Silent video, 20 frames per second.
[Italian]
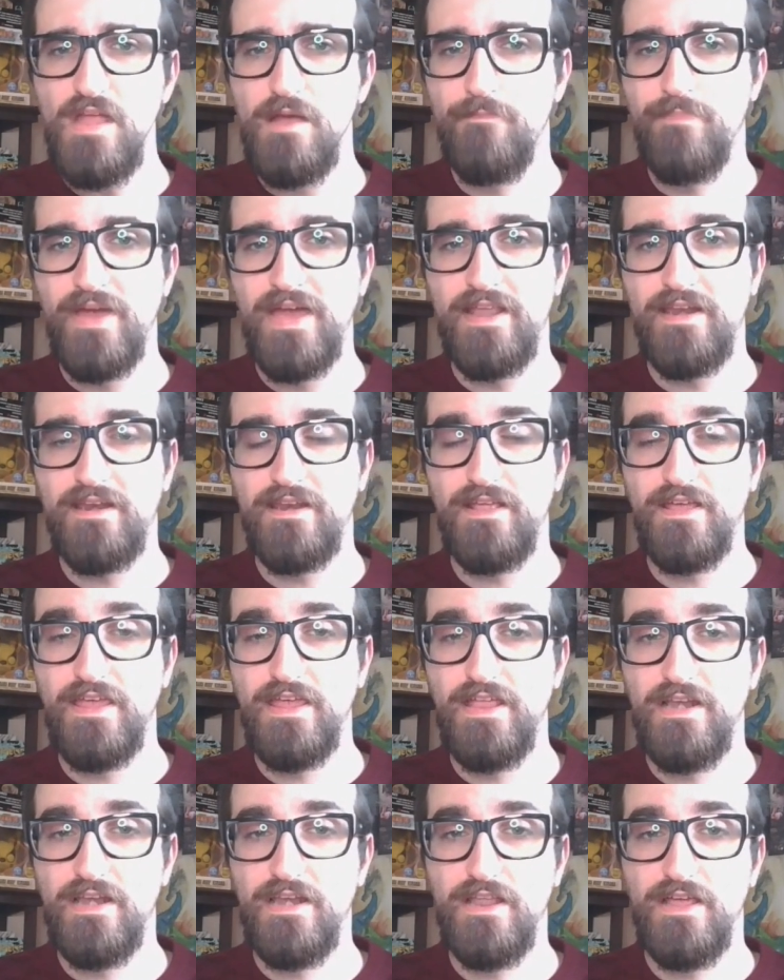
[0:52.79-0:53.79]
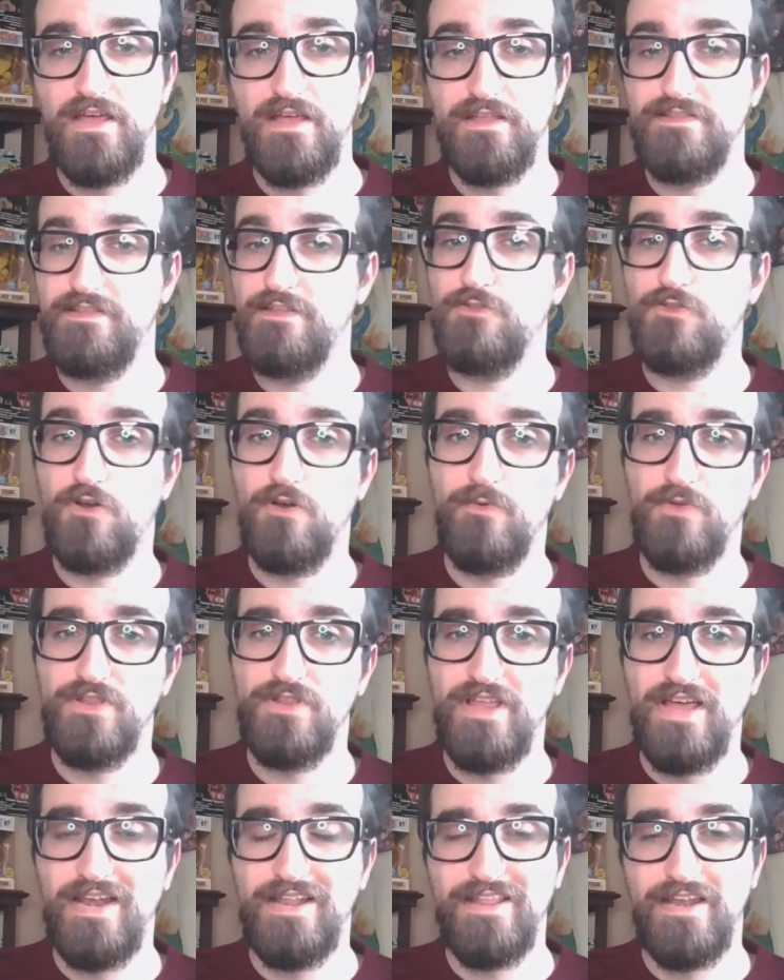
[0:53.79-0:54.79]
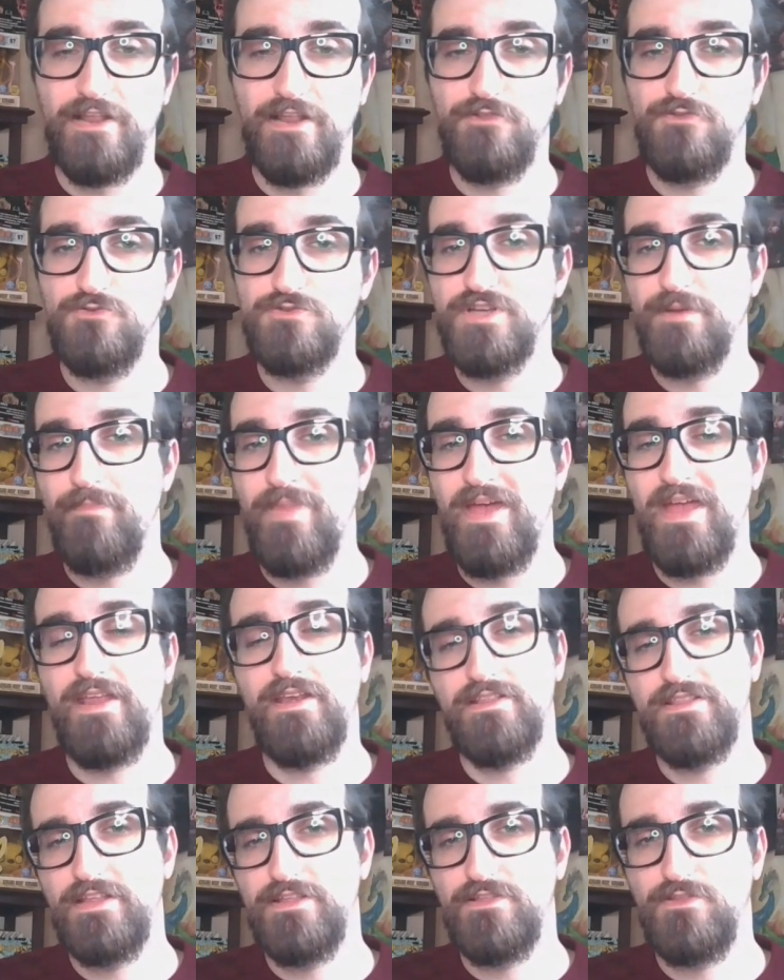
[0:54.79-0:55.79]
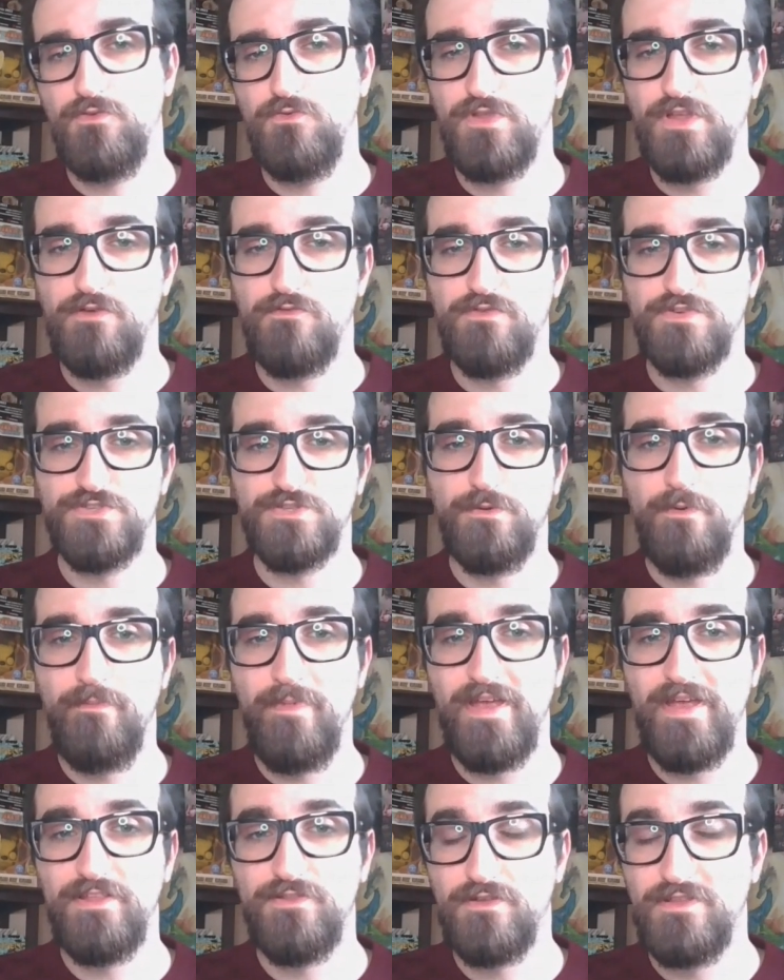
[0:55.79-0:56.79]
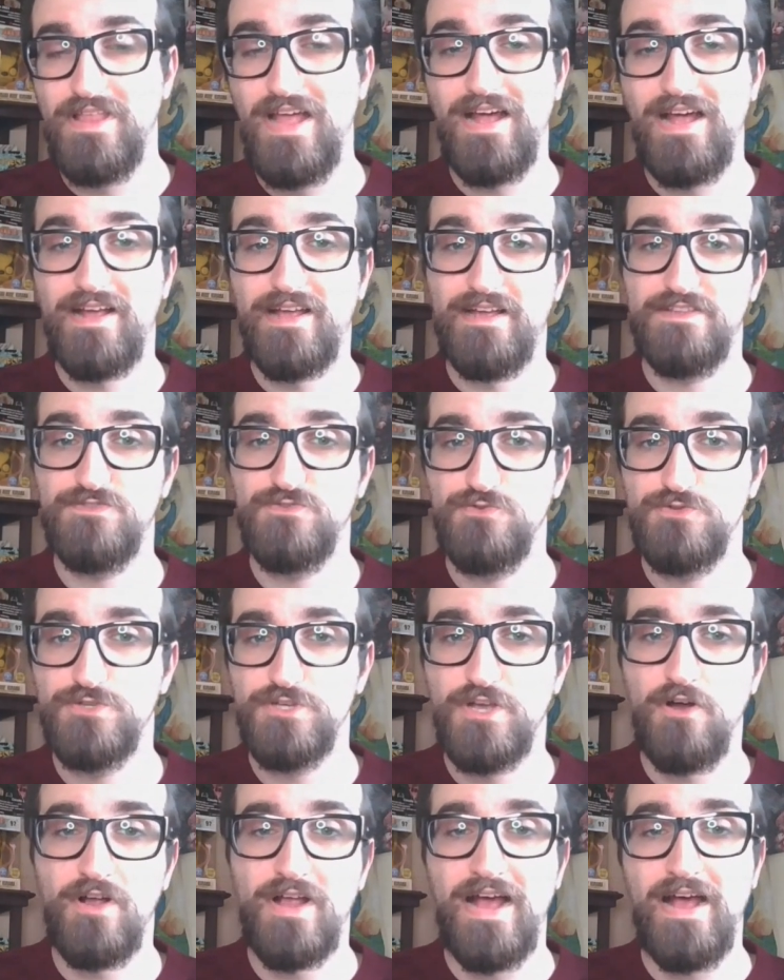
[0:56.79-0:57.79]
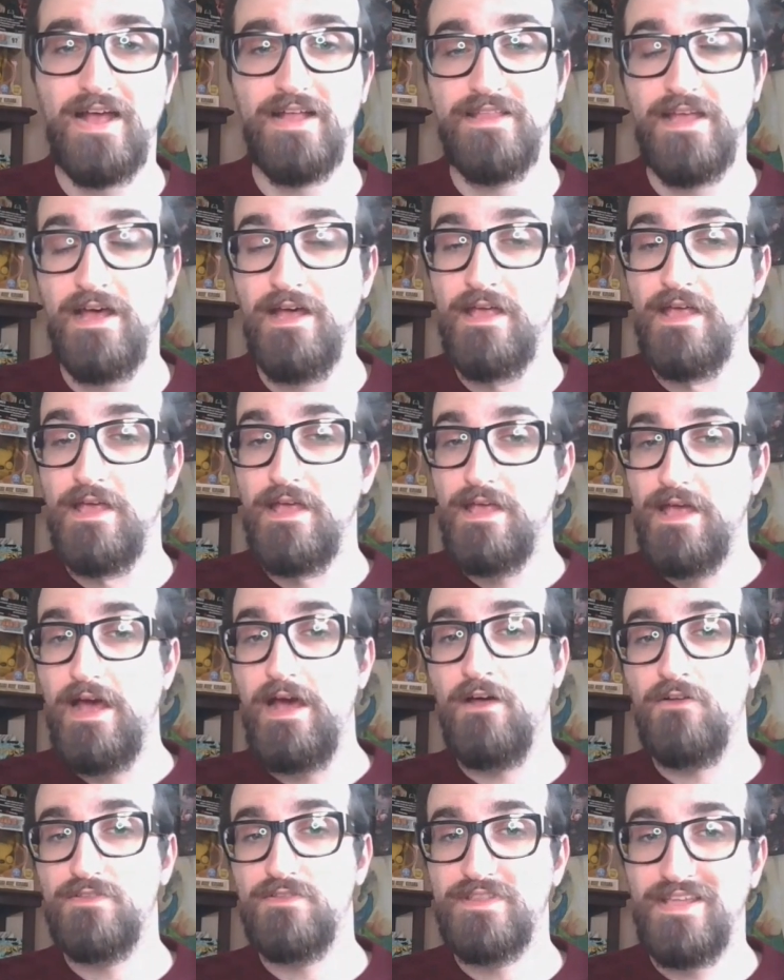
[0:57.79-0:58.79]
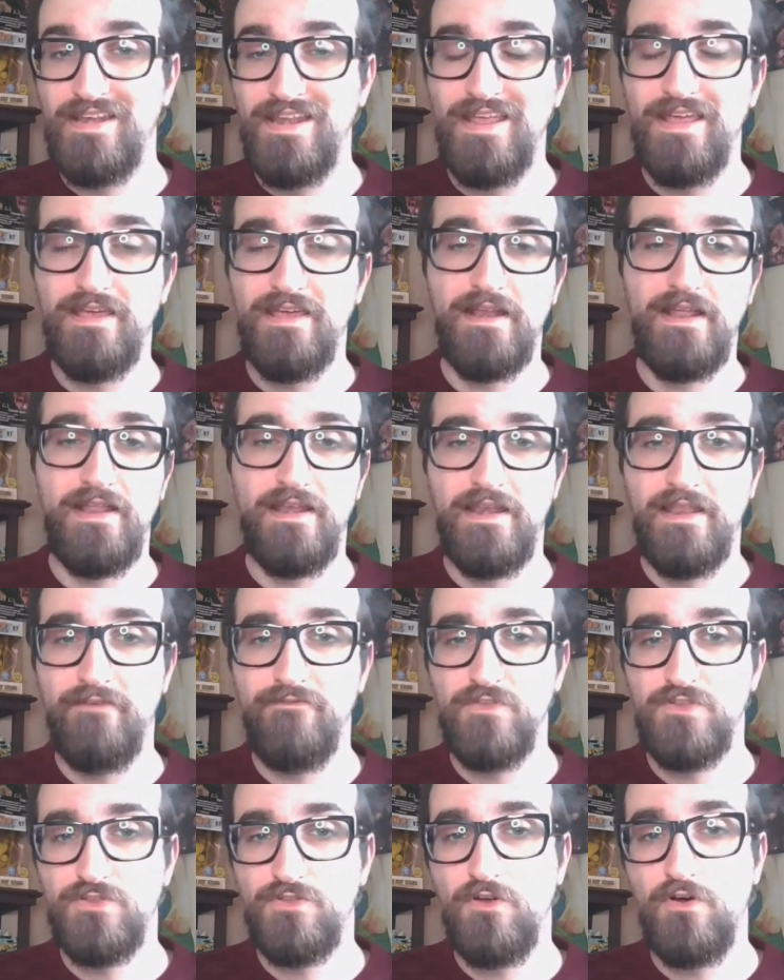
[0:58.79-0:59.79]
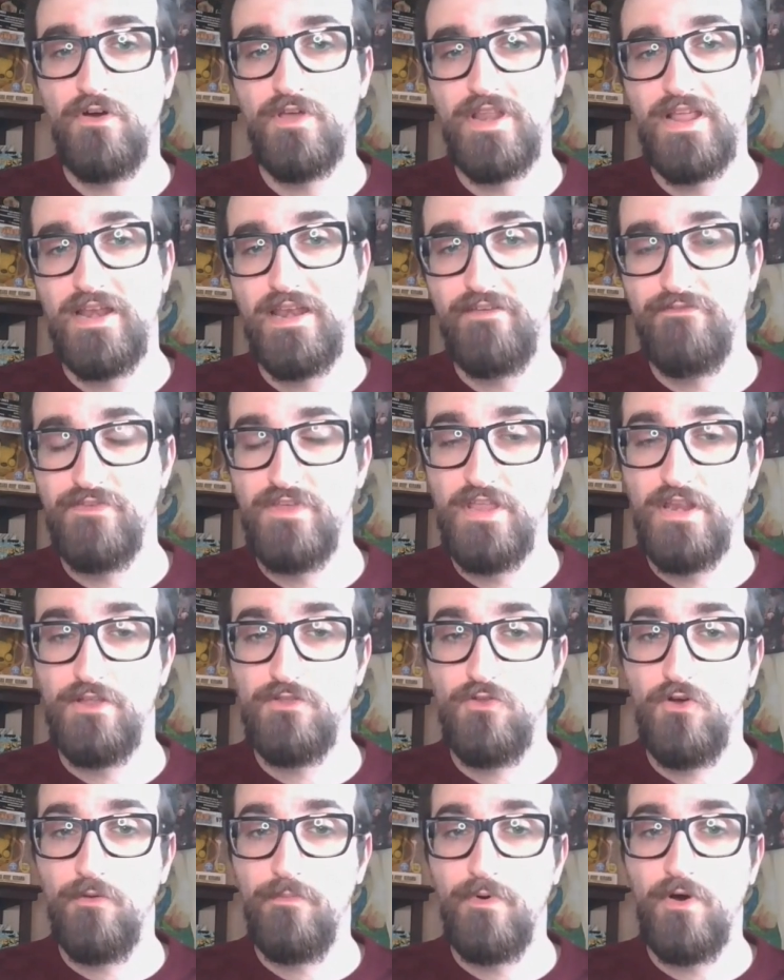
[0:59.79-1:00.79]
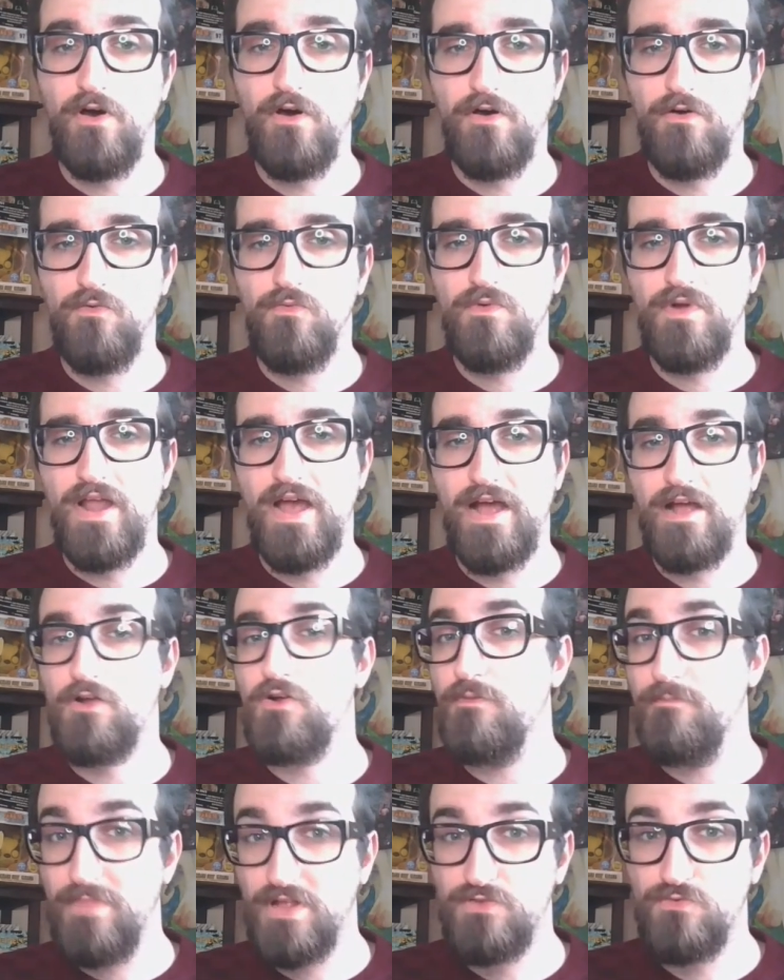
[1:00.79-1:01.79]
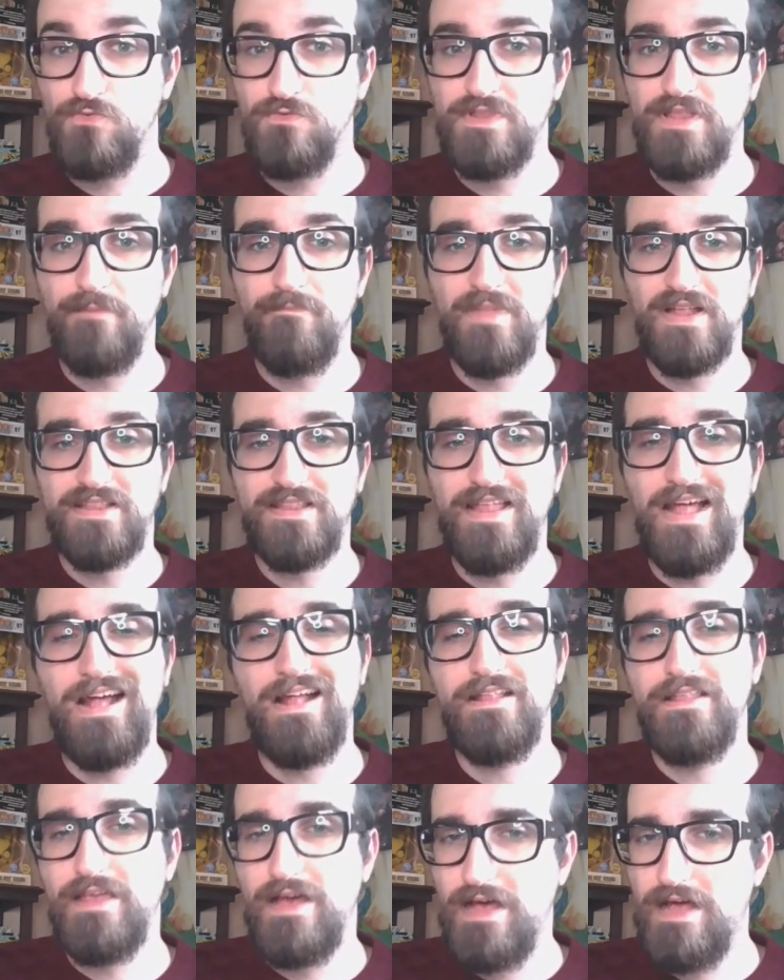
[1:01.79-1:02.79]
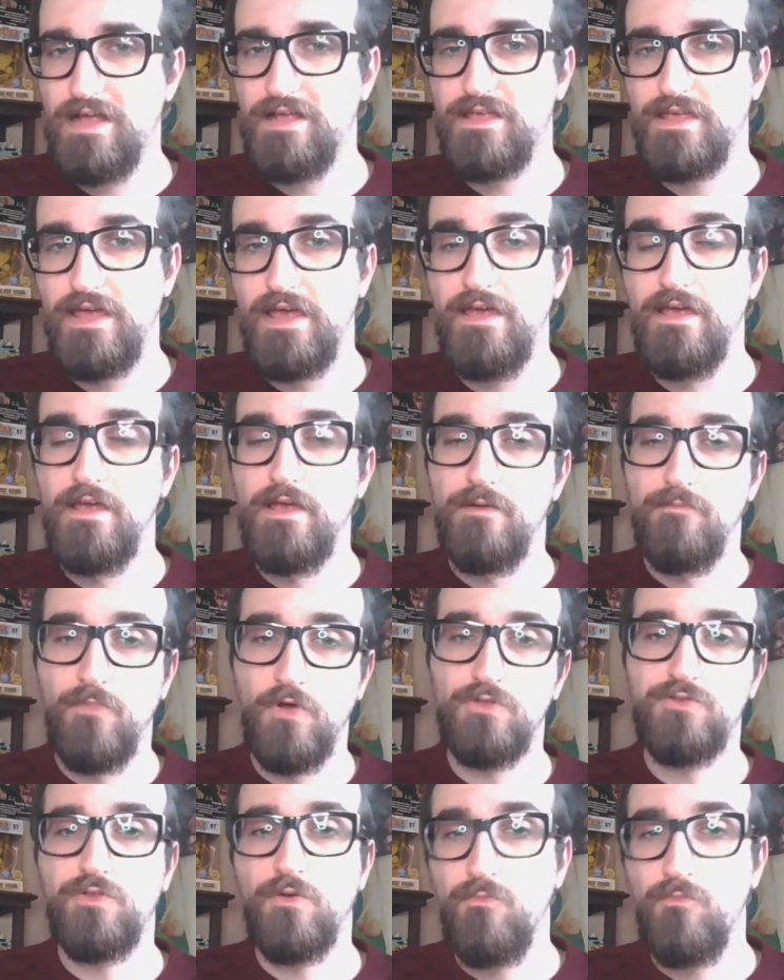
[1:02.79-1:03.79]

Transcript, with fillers: per il titolo mondiale della New Japan detenuto in questo momento da Kazuchi Okada a ottenere la vittoria alla fine dopo una combattuta battaglia anche molto